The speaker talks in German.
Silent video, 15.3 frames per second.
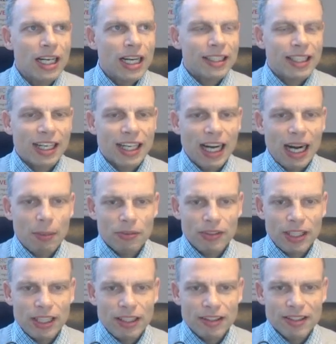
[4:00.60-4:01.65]
Da gab es eine
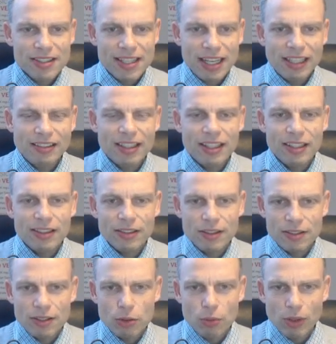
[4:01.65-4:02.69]
interessante
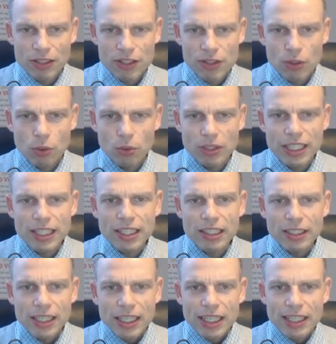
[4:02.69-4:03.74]
Situation hier
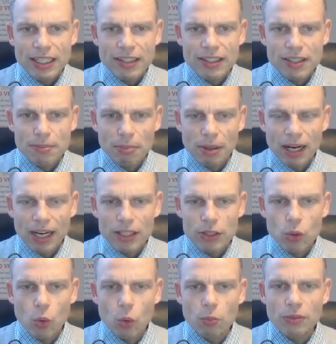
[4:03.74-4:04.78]
in diesem
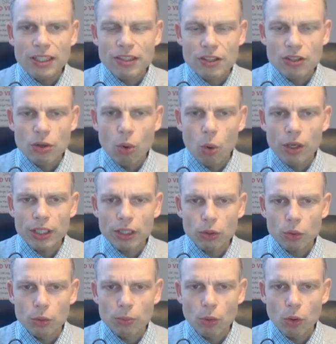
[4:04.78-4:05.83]
Bereich um dieses Hoch hier
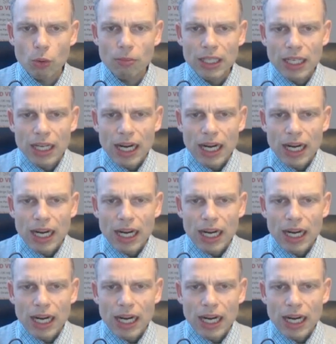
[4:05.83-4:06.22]
drüben rum.